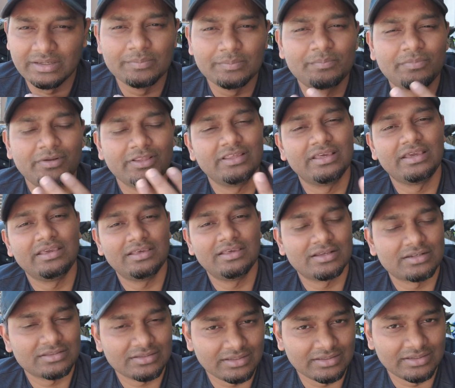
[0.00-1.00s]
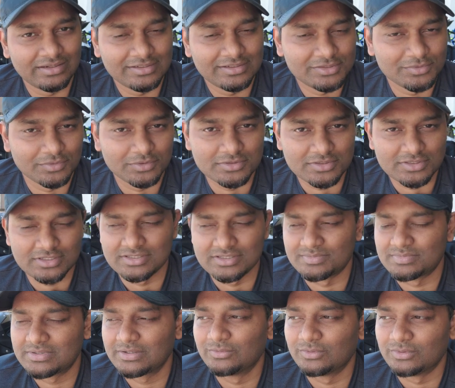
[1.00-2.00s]
எப்படி எங்கே இருந்தால் அந்த எனர்ஜி வரும்
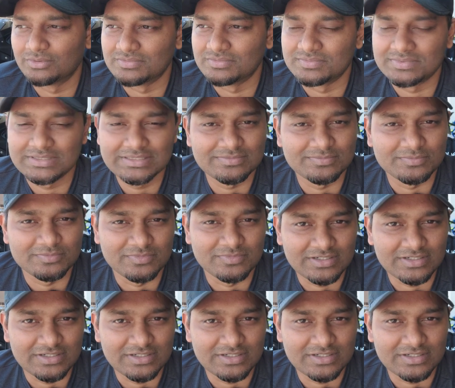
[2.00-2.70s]
தெரியாது அப்படியே ஒரு அப்படியே